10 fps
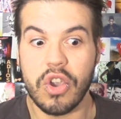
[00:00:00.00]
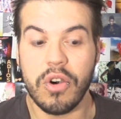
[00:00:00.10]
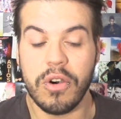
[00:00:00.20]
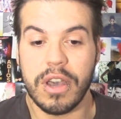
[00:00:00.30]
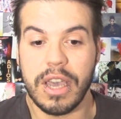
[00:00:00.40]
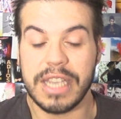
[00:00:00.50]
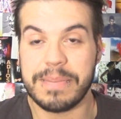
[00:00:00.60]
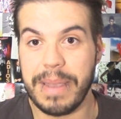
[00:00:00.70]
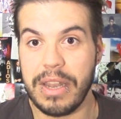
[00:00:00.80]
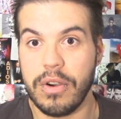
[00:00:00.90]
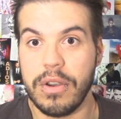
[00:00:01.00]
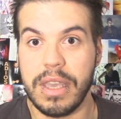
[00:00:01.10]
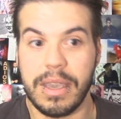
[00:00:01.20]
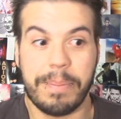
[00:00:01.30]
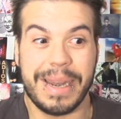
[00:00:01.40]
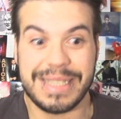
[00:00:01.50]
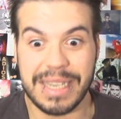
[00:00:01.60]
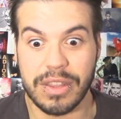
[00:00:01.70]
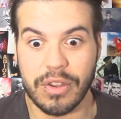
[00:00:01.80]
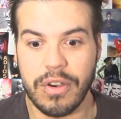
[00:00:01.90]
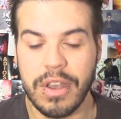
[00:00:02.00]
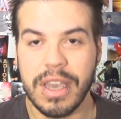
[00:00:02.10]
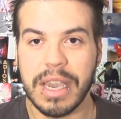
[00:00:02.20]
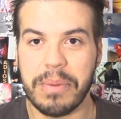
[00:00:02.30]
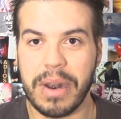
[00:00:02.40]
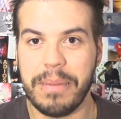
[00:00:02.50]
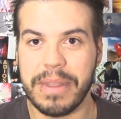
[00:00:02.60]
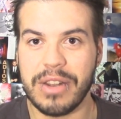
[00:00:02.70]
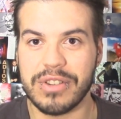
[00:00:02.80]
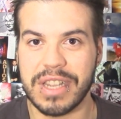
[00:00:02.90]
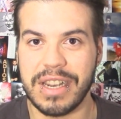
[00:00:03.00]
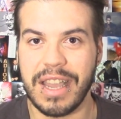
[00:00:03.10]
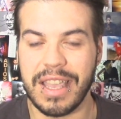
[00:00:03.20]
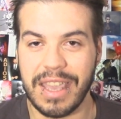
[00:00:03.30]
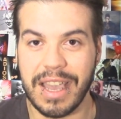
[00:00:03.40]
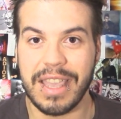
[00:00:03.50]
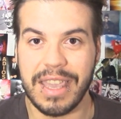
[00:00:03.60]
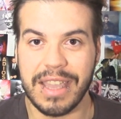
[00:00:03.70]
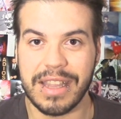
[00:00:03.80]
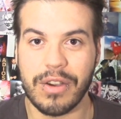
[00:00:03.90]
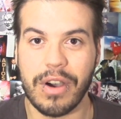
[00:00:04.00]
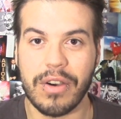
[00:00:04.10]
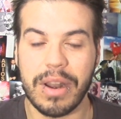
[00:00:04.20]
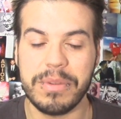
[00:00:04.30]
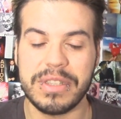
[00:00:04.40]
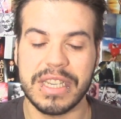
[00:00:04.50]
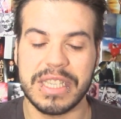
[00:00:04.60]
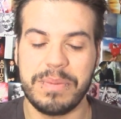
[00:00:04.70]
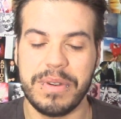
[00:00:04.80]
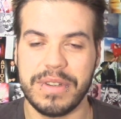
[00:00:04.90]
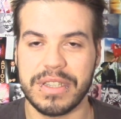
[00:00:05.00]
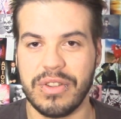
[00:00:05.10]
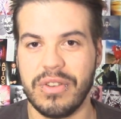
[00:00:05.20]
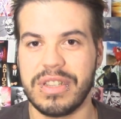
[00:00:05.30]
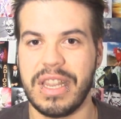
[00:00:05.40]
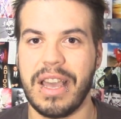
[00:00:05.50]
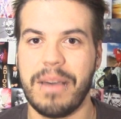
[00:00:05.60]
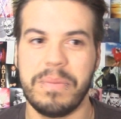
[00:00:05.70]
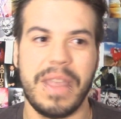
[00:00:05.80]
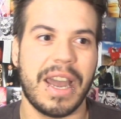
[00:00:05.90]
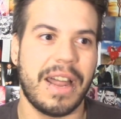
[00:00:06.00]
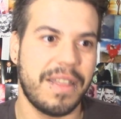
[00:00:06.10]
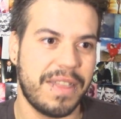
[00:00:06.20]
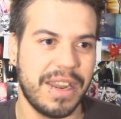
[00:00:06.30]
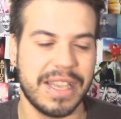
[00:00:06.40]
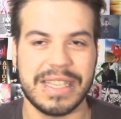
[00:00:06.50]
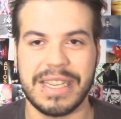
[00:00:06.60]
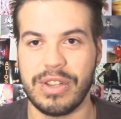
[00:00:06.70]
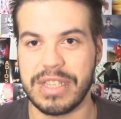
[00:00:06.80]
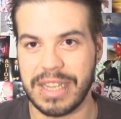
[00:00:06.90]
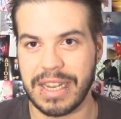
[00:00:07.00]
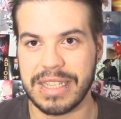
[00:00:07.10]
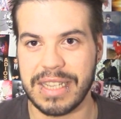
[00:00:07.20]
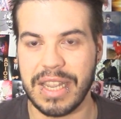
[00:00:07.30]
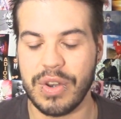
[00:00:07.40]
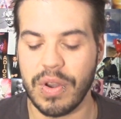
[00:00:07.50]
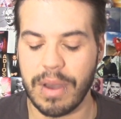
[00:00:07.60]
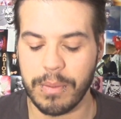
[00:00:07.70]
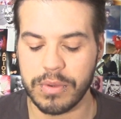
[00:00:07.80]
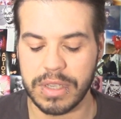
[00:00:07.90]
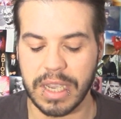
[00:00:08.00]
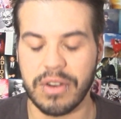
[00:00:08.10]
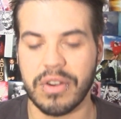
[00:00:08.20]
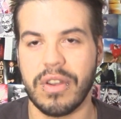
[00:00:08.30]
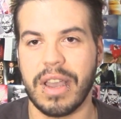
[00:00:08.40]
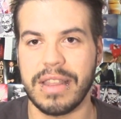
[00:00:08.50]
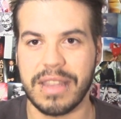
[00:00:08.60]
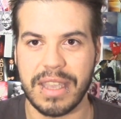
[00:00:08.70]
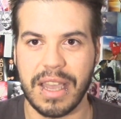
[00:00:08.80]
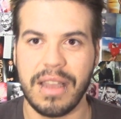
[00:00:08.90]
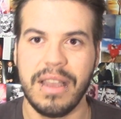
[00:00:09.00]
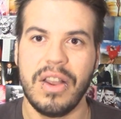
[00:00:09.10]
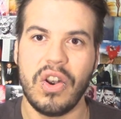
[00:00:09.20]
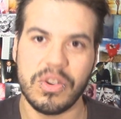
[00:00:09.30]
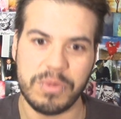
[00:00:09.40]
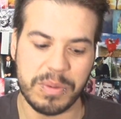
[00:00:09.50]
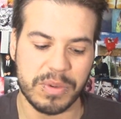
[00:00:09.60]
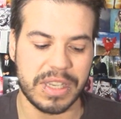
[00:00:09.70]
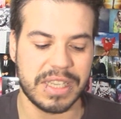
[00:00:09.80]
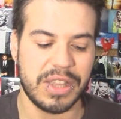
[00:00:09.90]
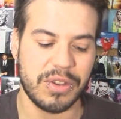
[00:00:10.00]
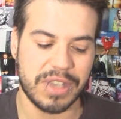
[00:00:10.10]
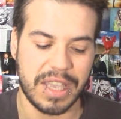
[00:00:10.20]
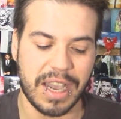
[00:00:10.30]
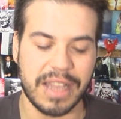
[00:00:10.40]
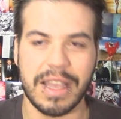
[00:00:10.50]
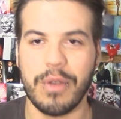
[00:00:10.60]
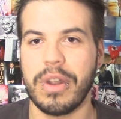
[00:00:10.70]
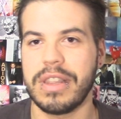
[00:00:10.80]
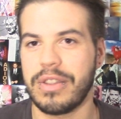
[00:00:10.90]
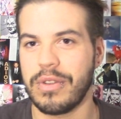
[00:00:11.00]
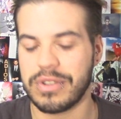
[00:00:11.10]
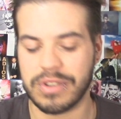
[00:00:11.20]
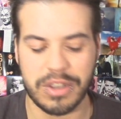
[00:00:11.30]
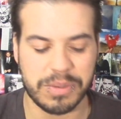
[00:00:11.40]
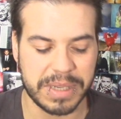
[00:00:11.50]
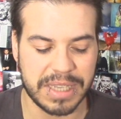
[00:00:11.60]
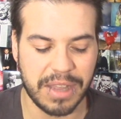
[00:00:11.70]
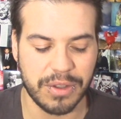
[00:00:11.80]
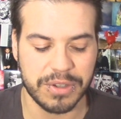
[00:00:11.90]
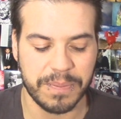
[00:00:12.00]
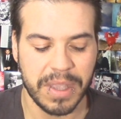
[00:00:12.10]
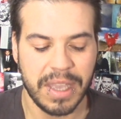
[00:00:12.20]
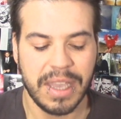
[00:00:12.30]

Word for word: yo eh, espero y presiento que probablemente lo estrene allí, en el Coca-Cola Music Experience, ¿no? Sería de agradecer que estrenase nueva música, no creo que cante ya los mismos éxitos que ya ha cantado durante todos los años pasados.